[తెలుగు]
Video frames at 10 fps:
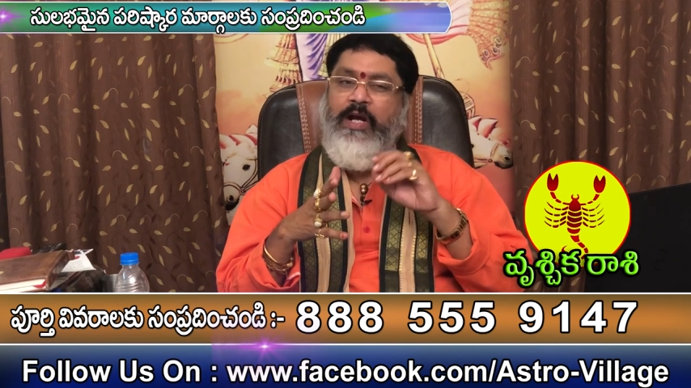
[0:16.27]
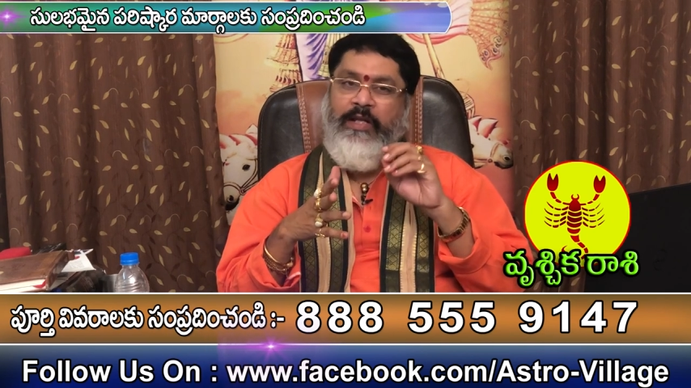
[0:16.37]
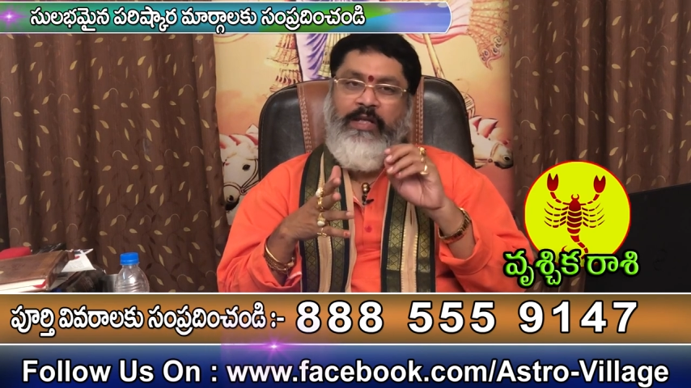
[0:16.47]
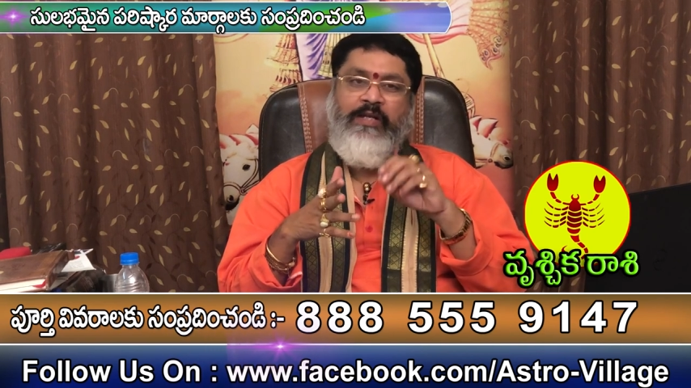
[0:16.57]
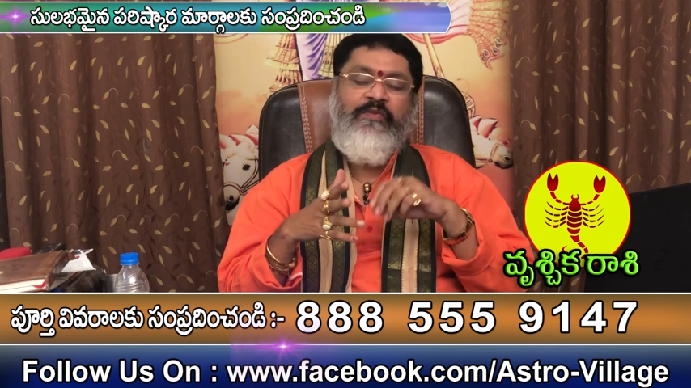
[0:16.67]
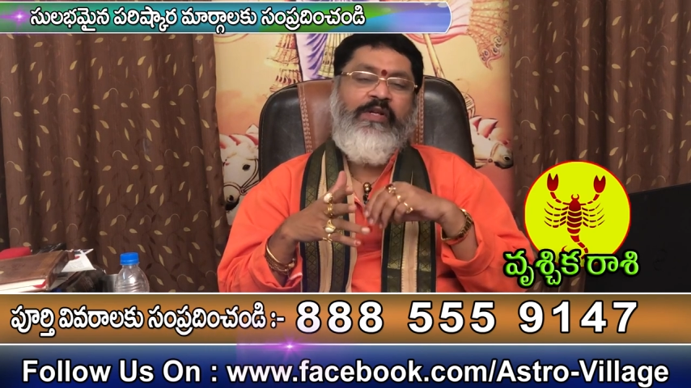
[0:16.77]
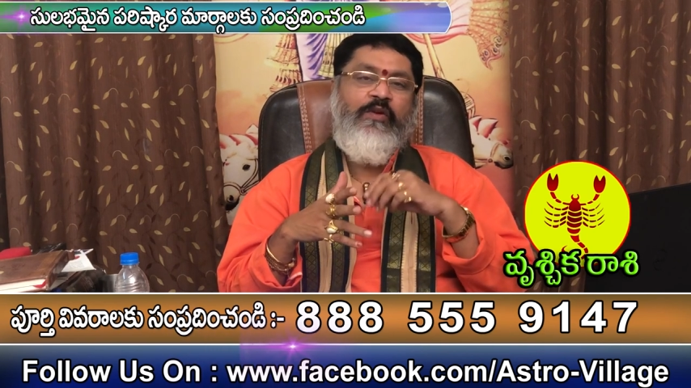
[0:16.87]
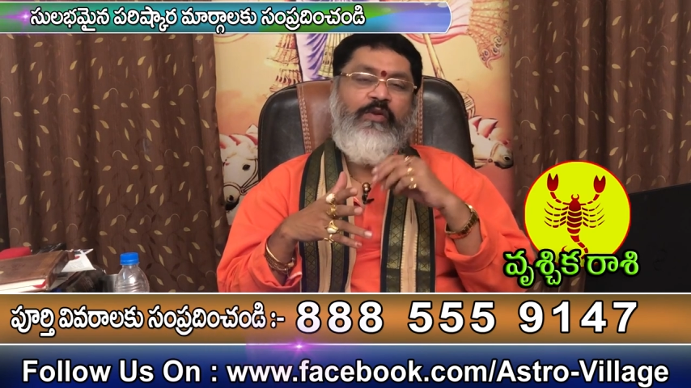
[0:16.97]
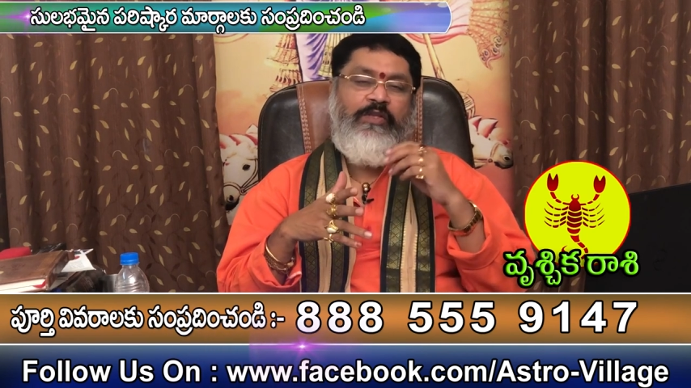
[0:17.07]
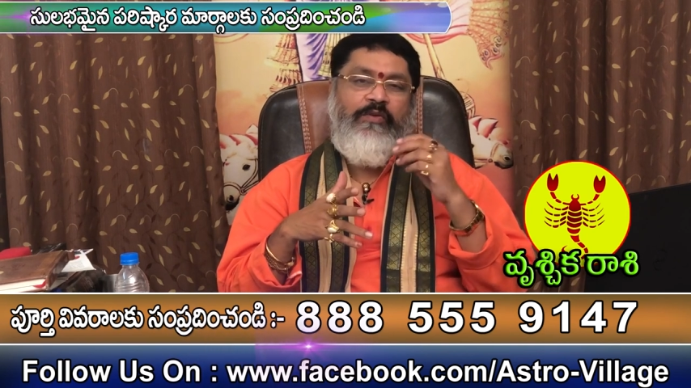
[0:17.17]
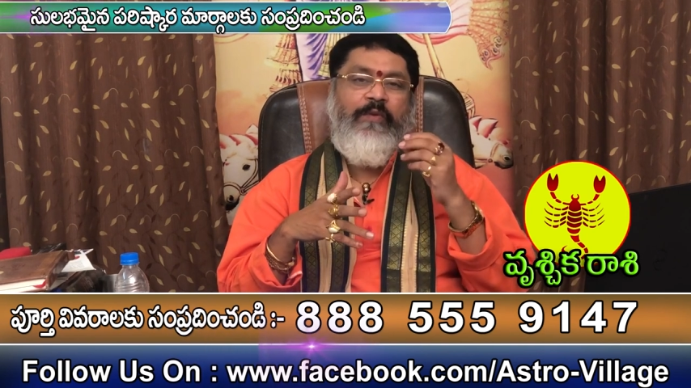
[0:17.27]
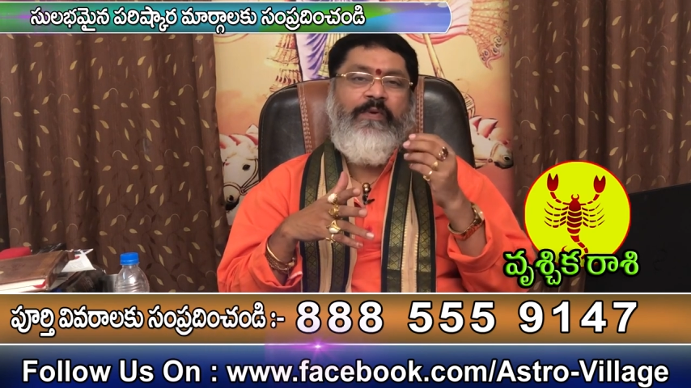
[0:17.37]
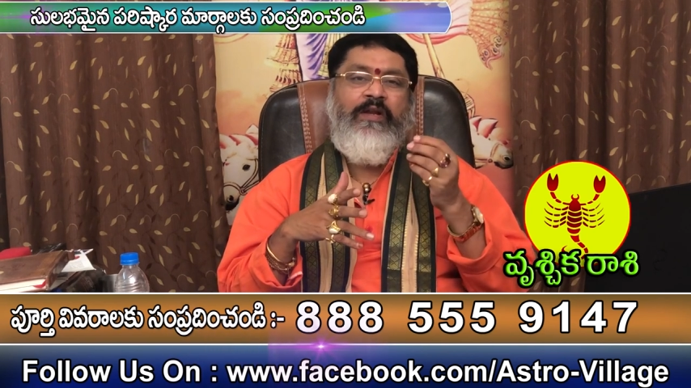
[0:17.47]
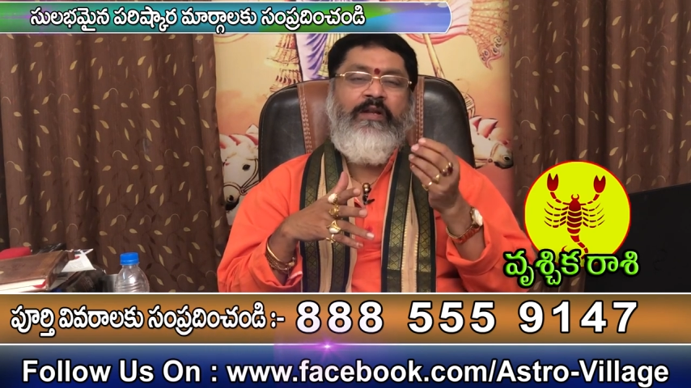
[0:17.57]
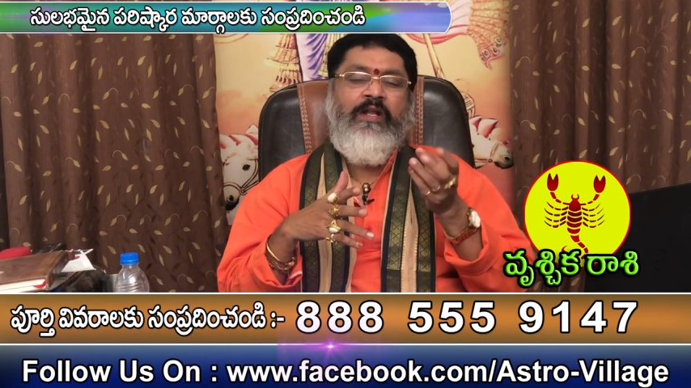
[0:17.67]
అదేవిధంగా కొత్త
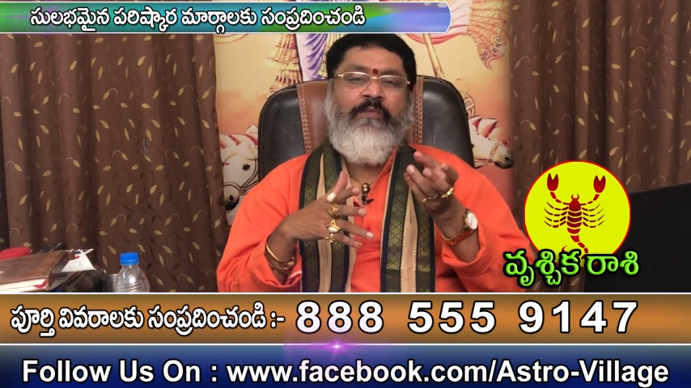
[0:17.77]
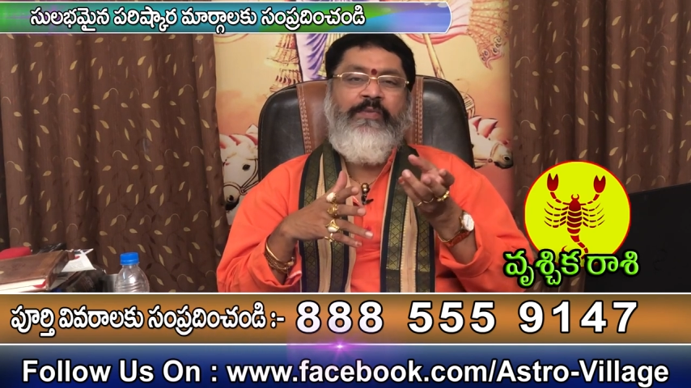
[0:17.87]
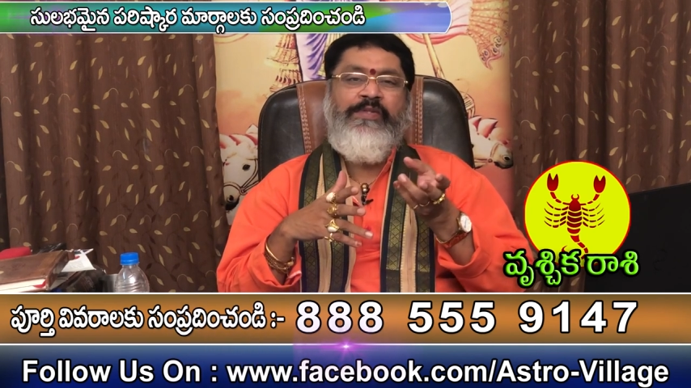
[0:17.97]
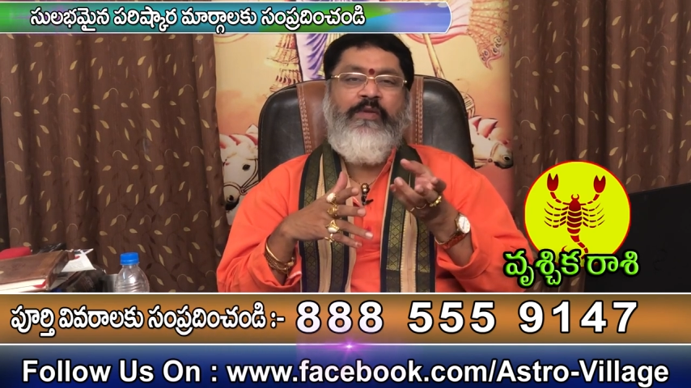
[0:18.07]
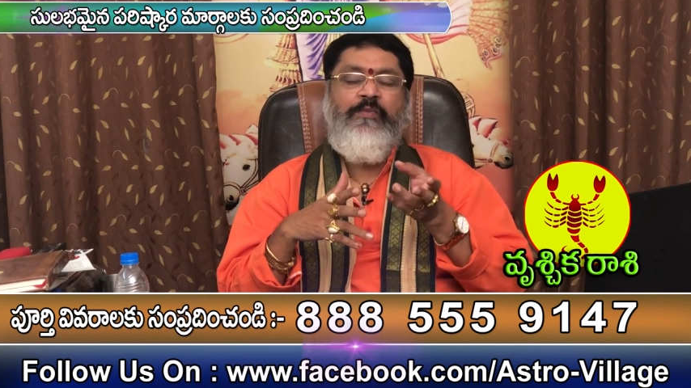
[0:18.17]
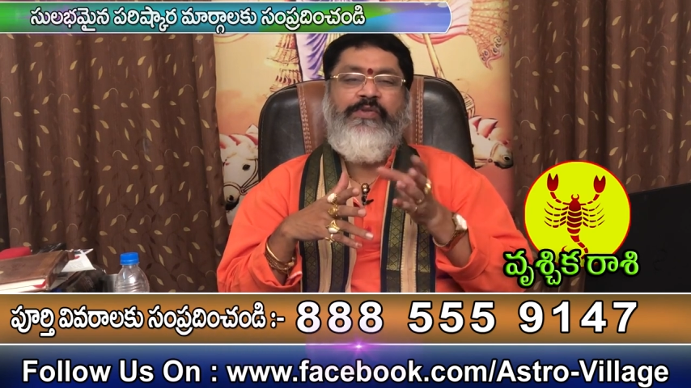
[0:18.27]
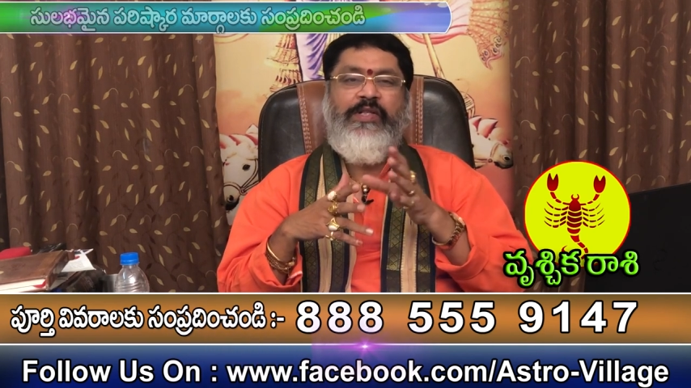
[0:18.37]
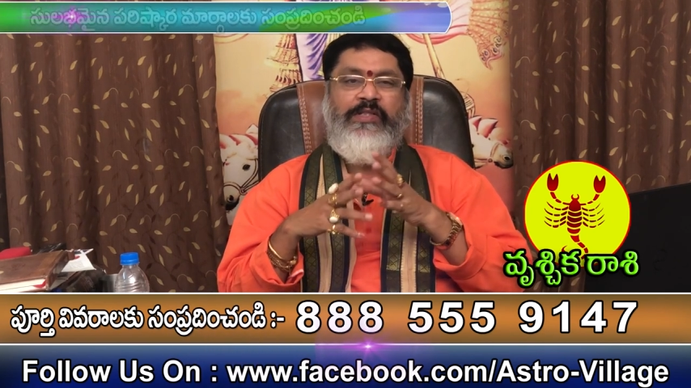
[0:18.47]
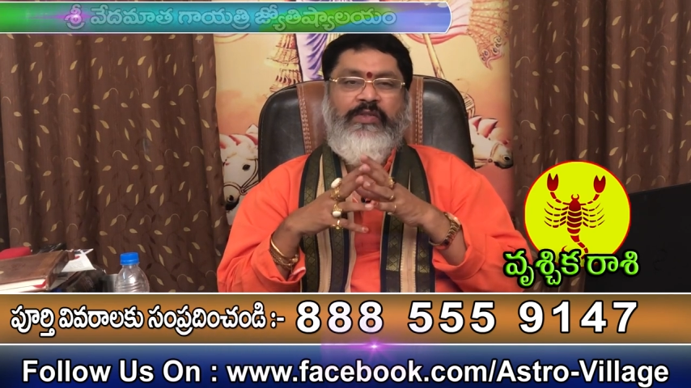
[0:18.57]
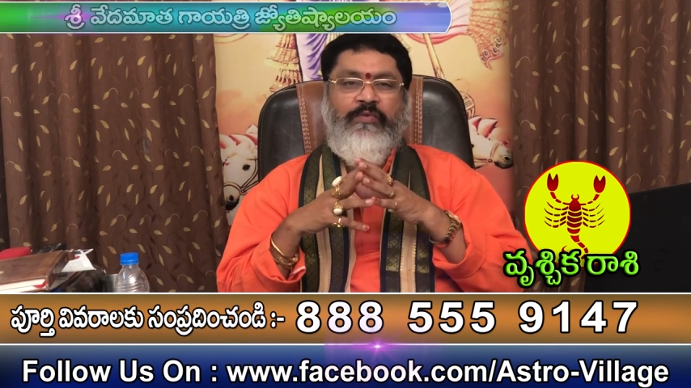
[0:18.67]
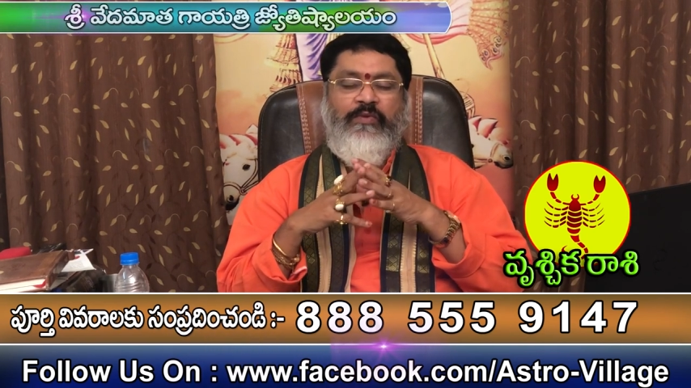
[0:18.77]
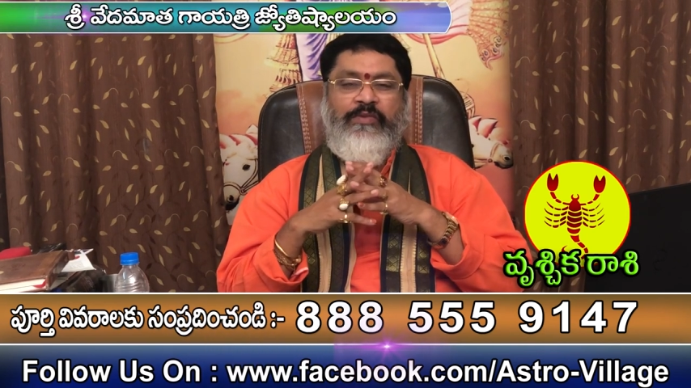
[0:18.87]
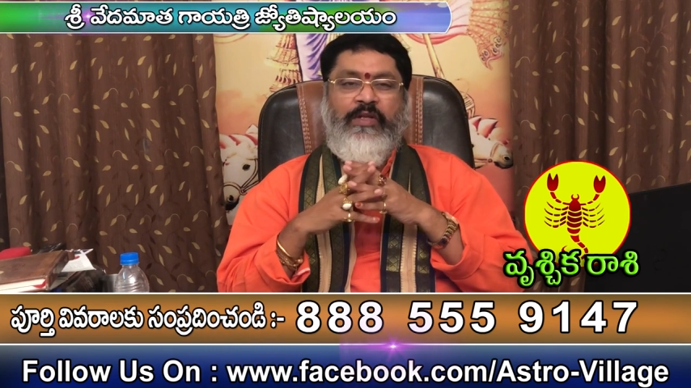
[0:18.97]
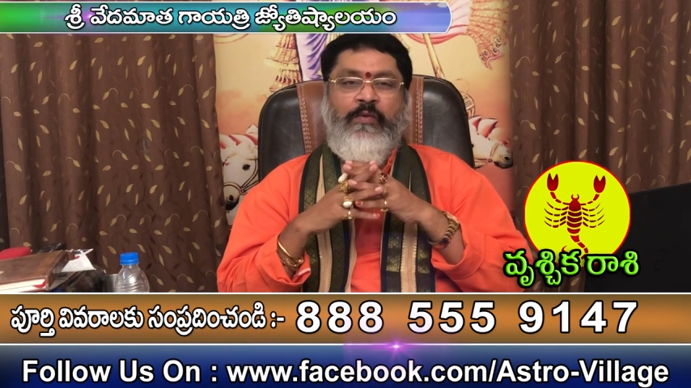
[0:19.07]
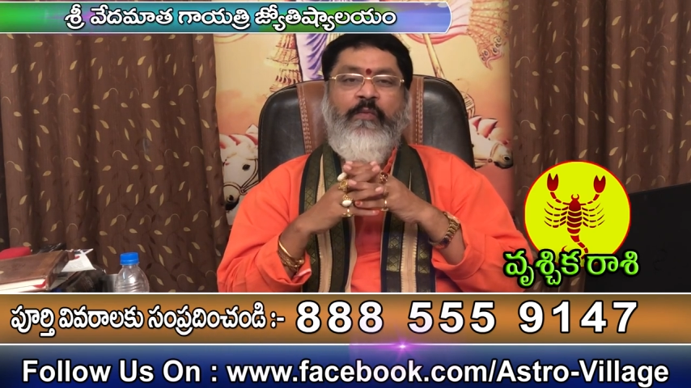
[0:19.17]
వ్యాపారాలను ఆరంభిస్తే మోర్ సక్సెస్ఫుల్
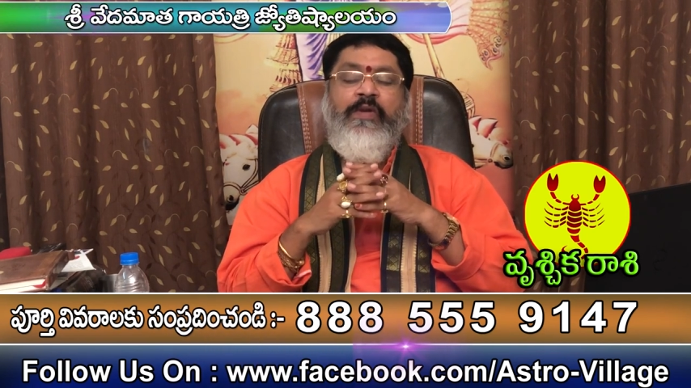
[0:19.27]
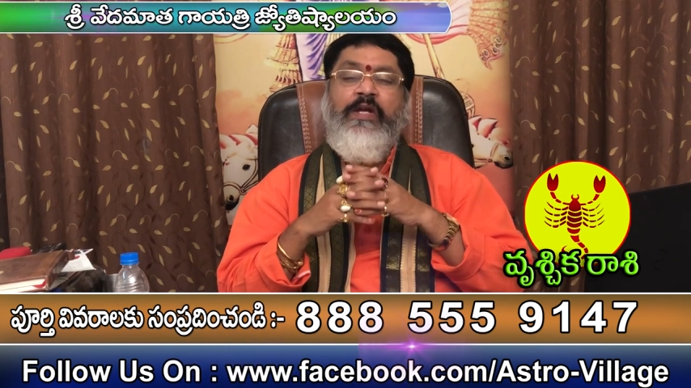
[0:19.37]
అవుతారు